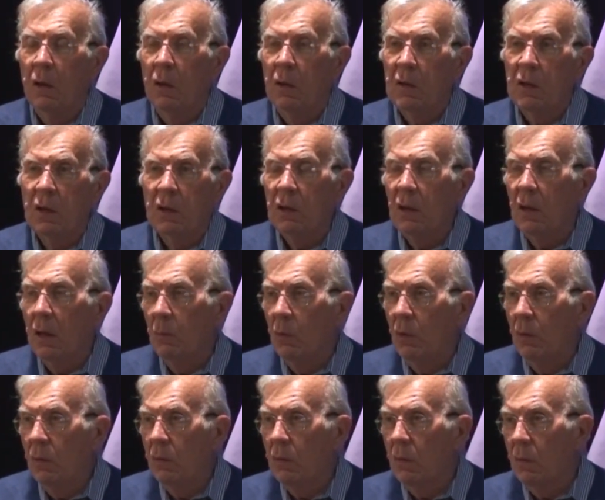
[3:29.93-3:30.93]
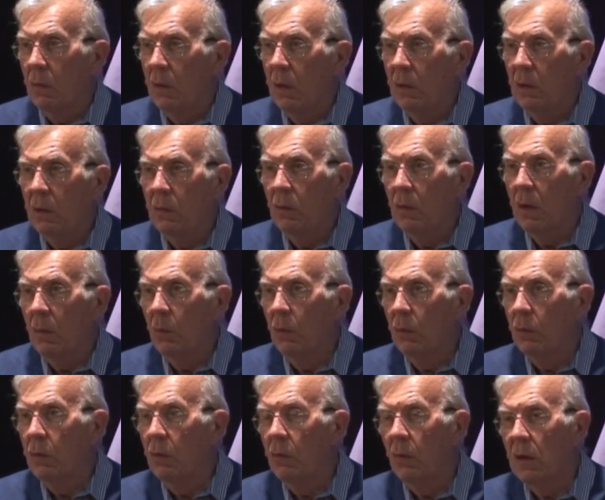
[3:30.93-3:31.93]
C'était l'année de la mort
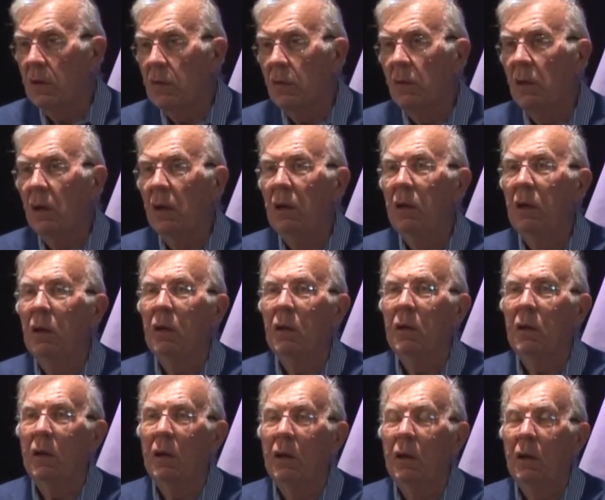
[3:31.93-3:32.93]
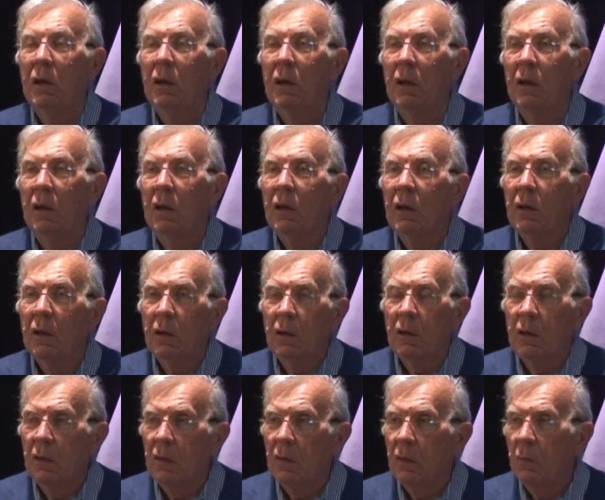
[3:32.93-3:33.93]
du roi Soleil et
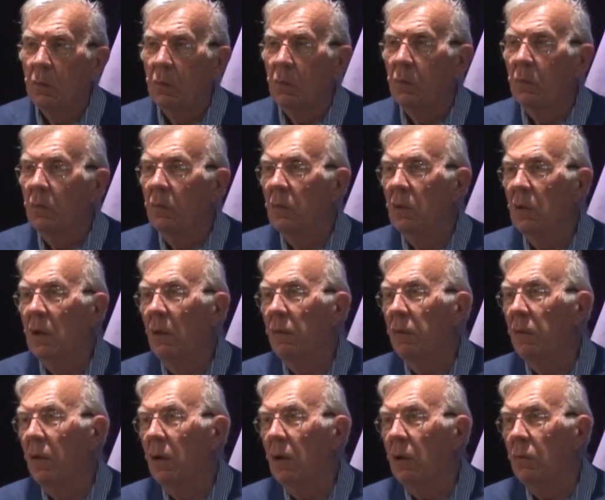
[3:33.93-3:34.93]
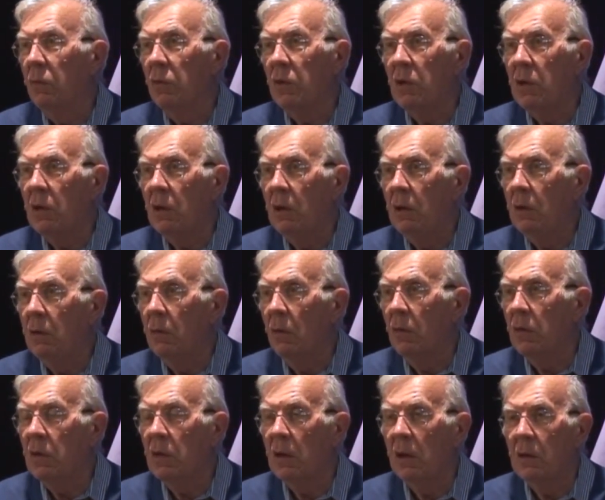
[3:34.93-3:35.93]
la fin aussi de
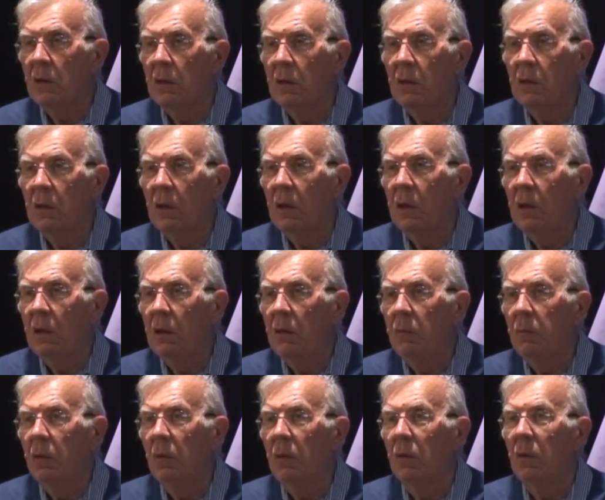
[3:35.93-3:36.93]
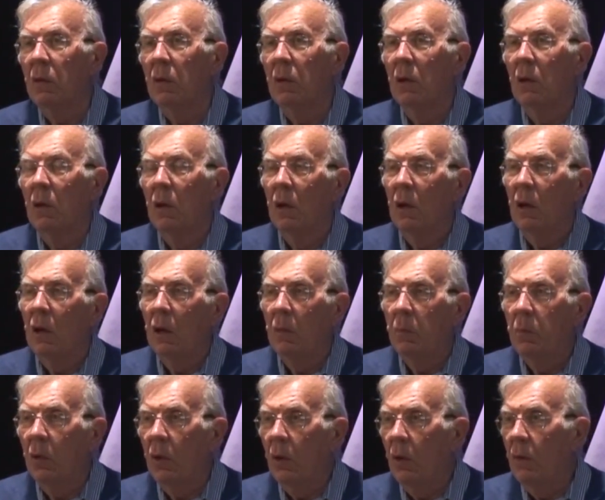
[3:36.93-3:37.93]
cette terrible
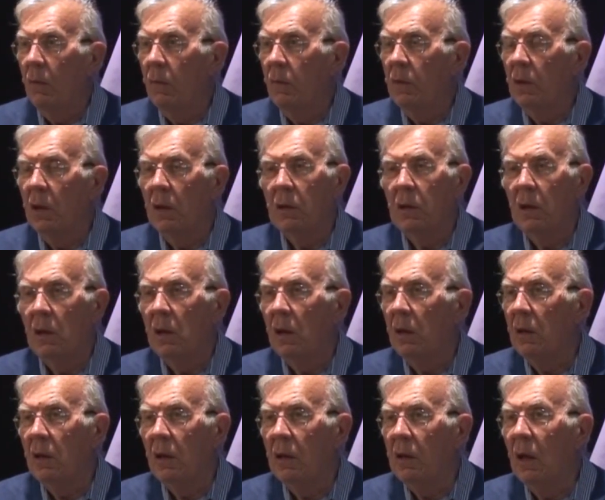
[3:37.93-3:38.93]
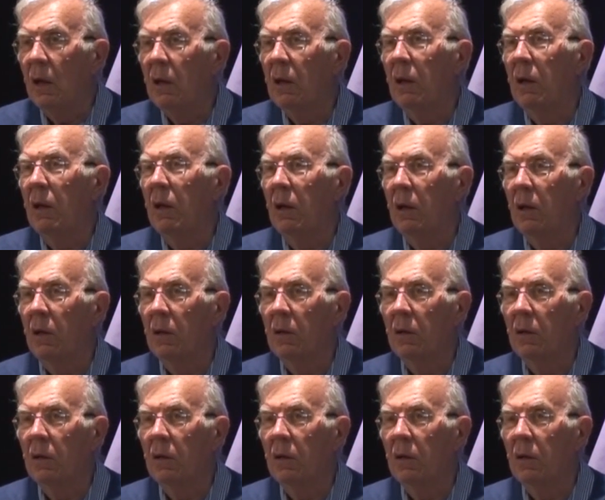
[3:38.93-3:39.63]
épreuve qu'étaient les galères.